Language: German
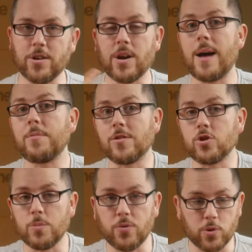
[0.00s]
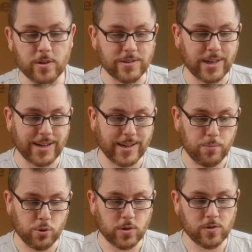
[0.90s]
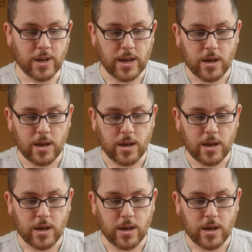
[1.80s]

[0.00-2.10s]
kam das auch schon mal vor, dass ein Gerät kaputt ist.